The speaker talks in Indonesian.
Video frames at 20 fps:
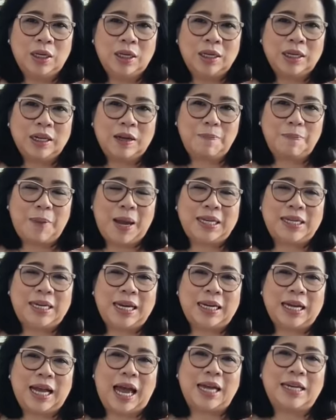
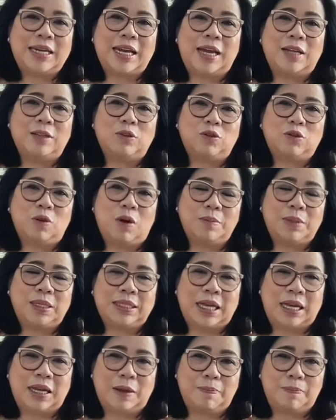kepada keadaan suami
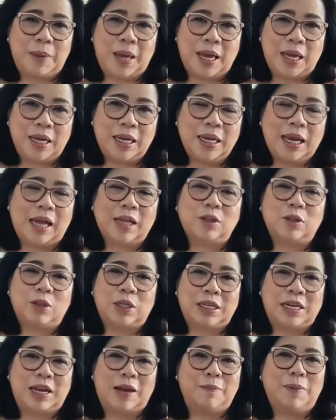saya baik atau
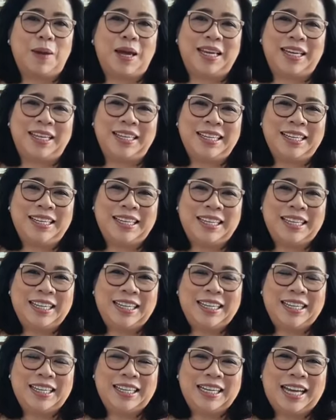tidak baik.
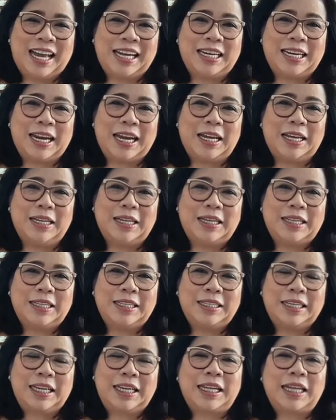Karena
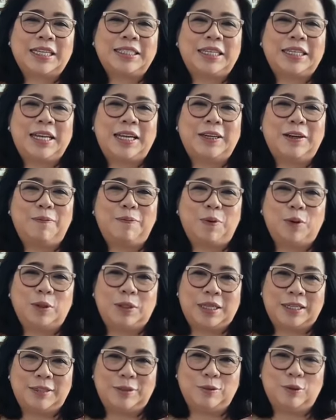kita sedang
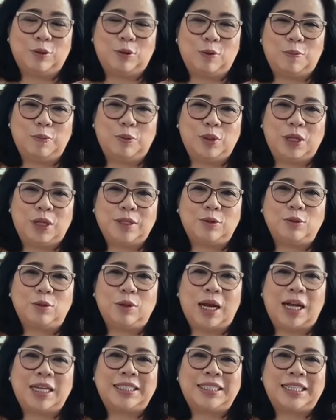diproses untuk punya
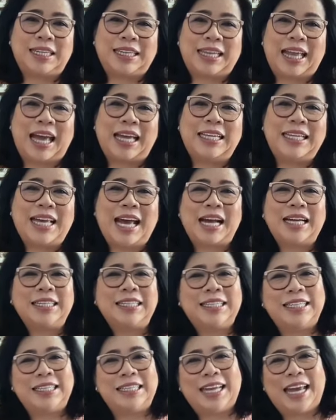sukacita yang
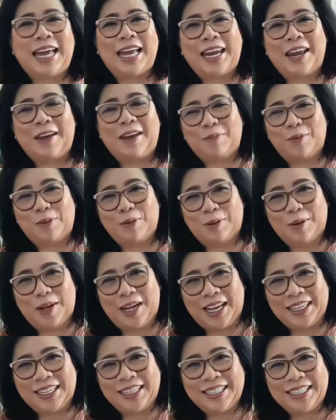di dalam
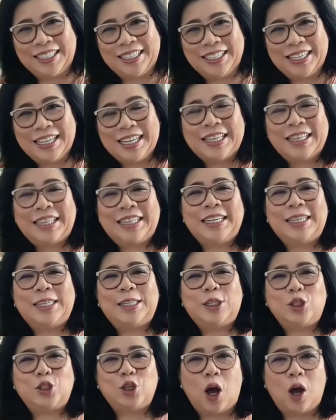Tuhan.
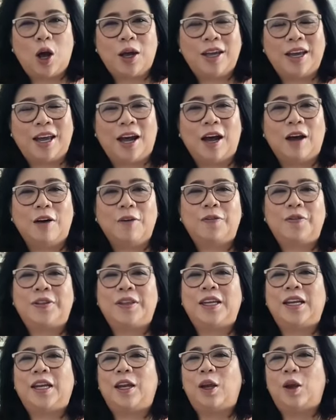The joy of
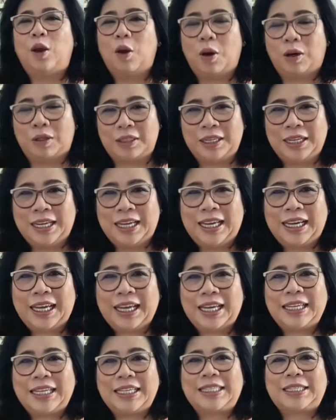the Lord
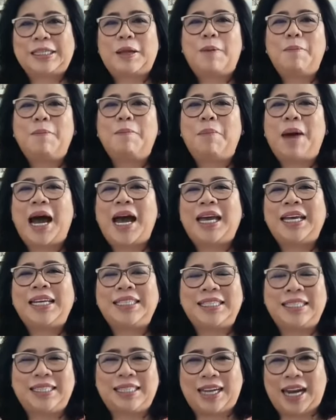is
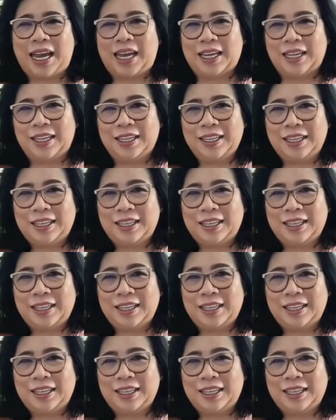my strength.